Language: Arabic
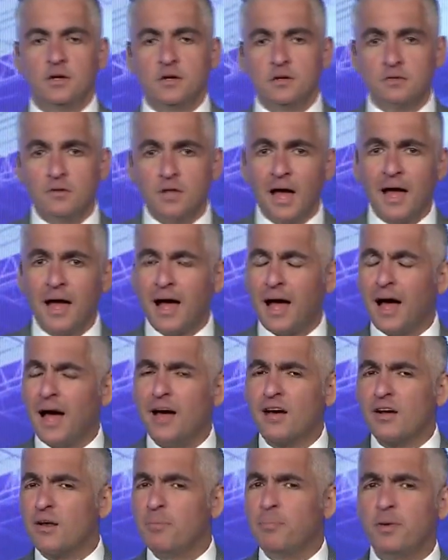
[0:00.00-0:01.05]
ده حق
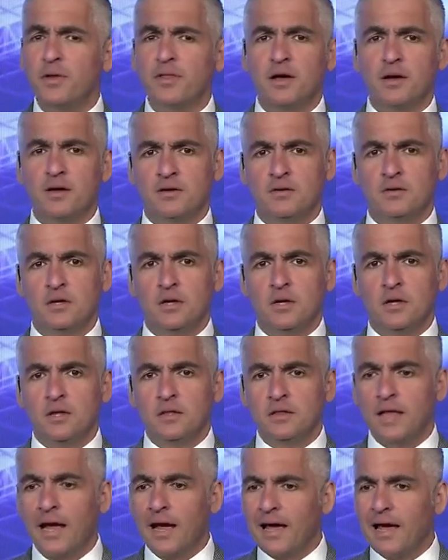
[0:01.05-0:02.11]
ربنا
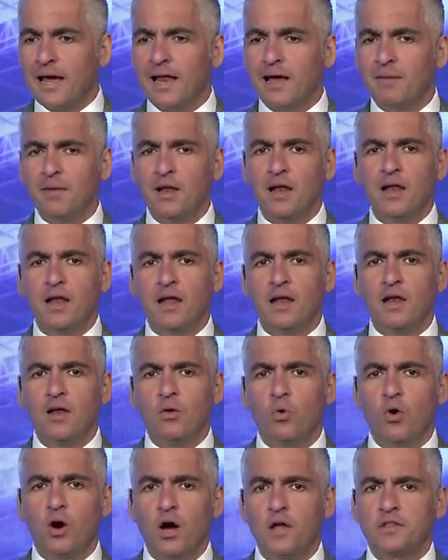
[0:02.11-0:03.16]
ده الكلام
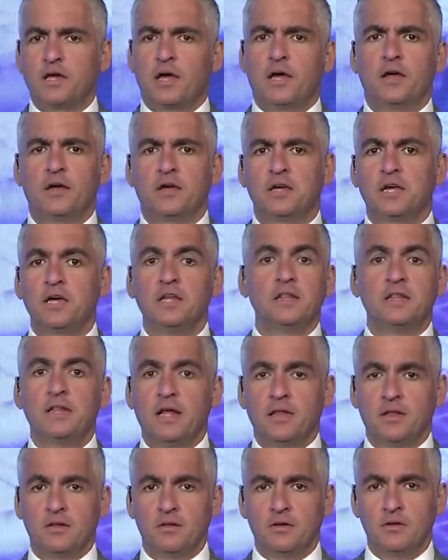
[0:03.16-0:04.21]
الواضح
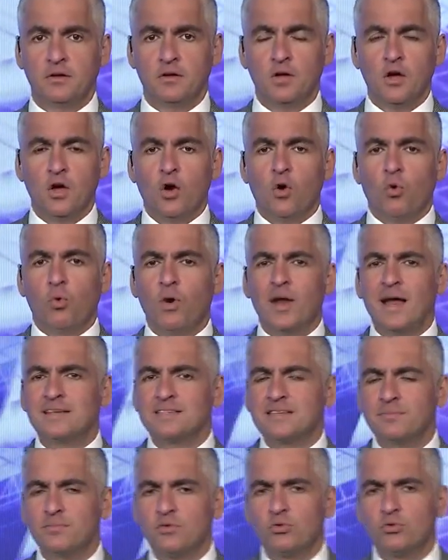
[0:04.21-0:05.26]
جدا
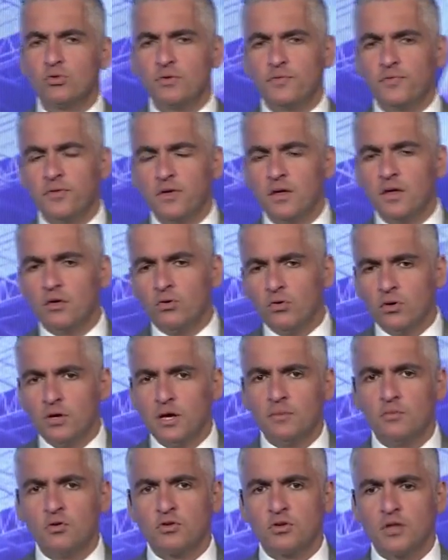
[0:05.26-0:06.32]
ولازم تكون في رؤيه
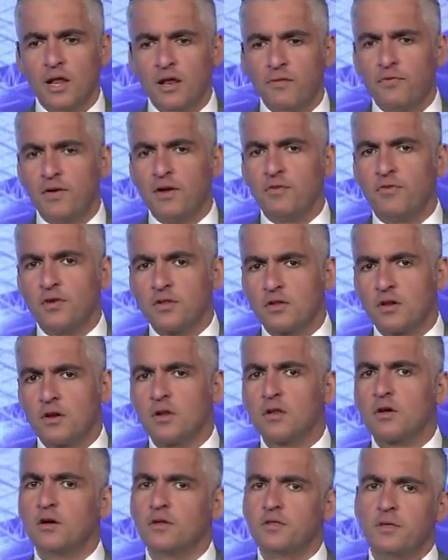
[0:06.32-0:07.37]
مختلفه الفتره
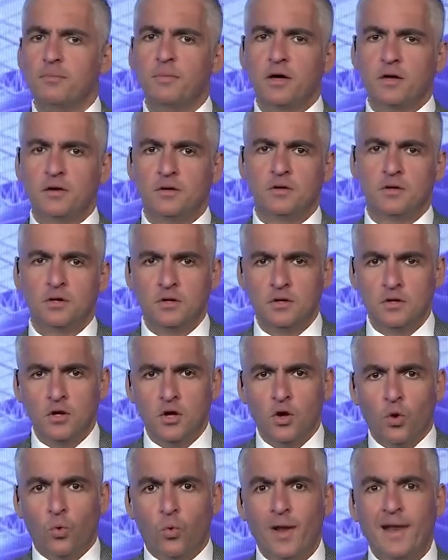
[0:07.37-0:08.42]
القادمه
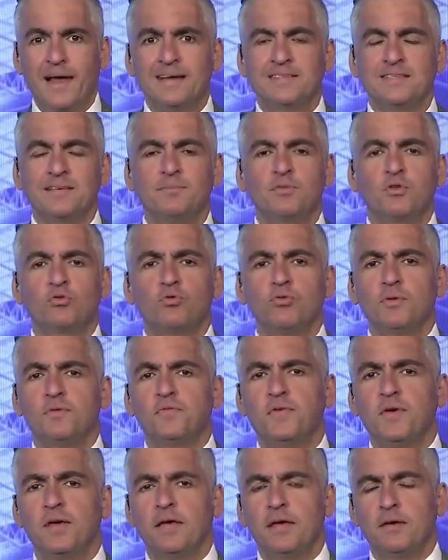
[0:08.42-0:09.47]
ولازم تكون
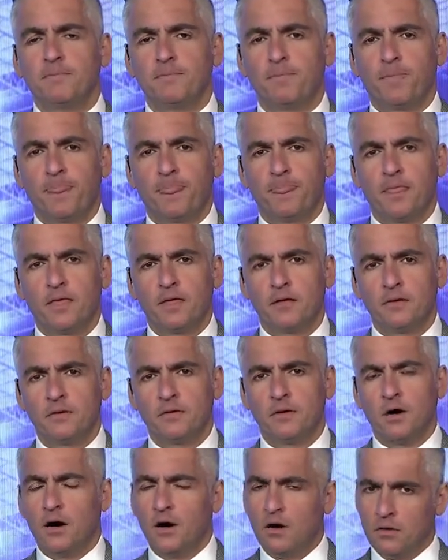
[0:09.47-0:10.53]
في
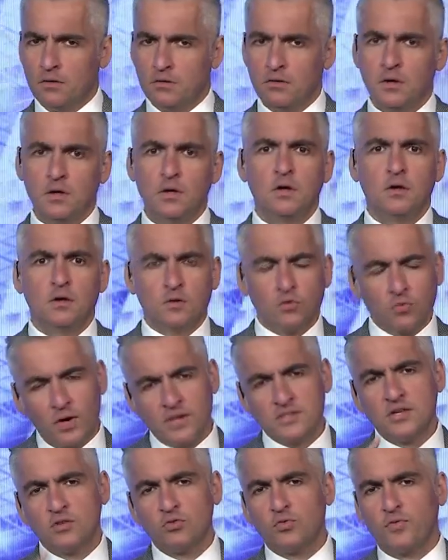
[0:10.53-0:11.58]
اه
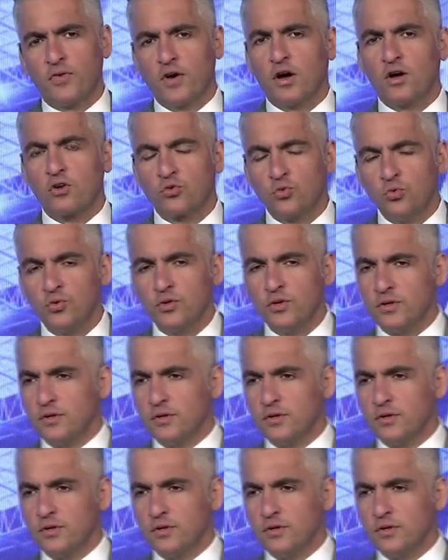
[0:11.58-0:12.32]
كويس ان انتوا فكرتوني